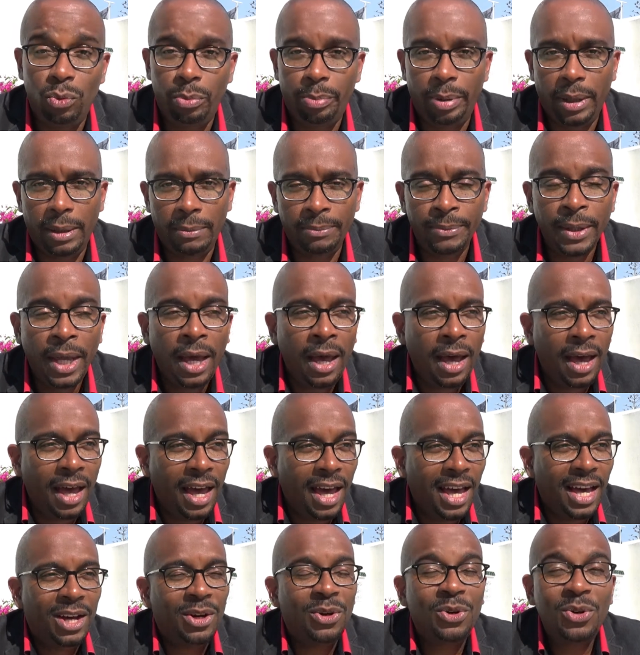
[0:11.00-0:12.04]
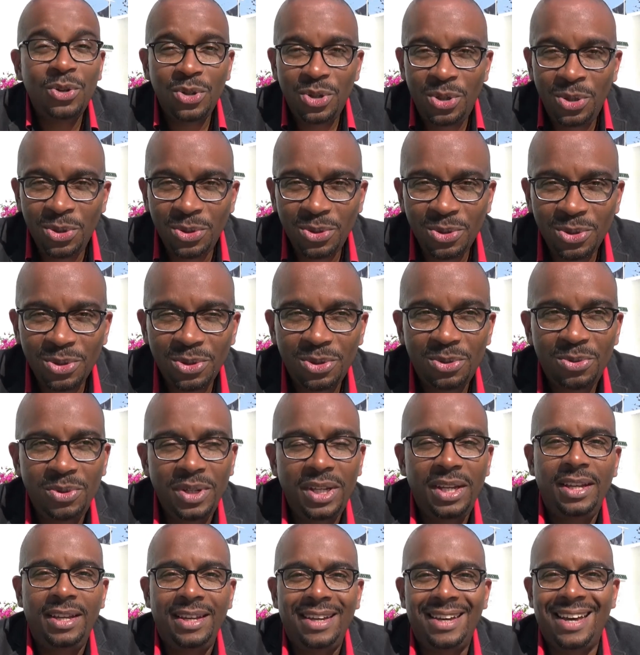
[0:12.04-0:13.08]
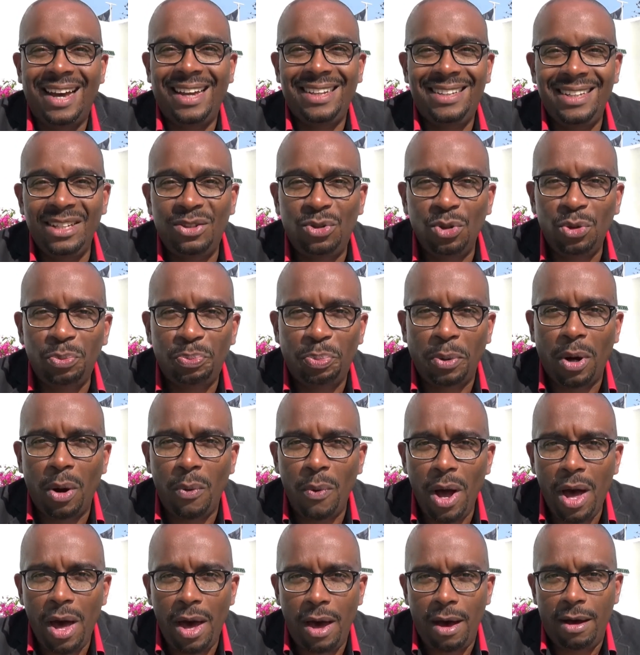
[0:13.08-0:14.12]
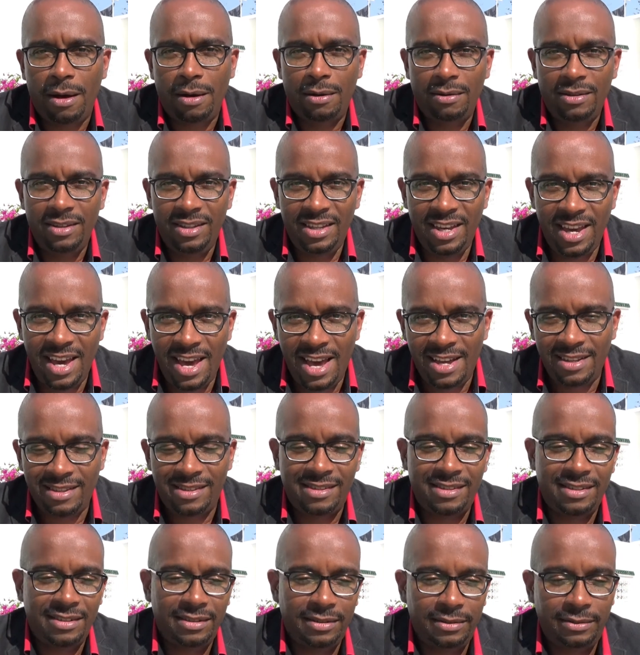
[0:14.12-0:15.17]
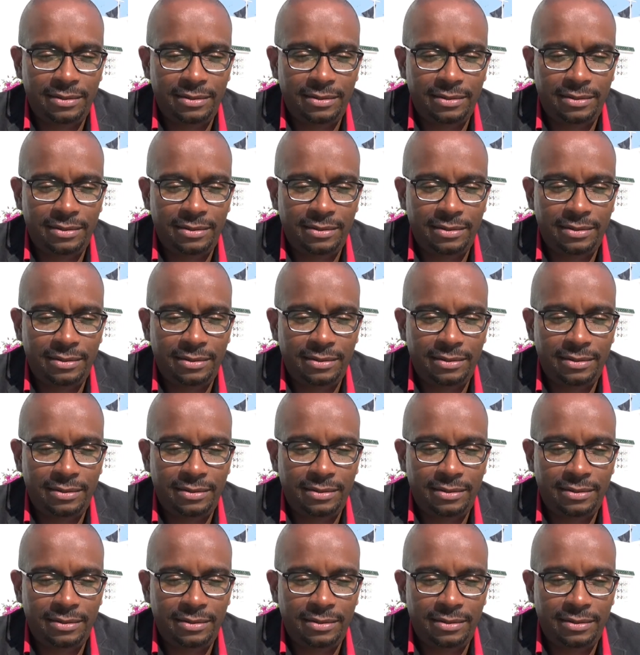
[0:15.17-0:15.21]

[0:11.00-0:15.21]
Ou pas. Aujourd'hui, gratitude power! Yes!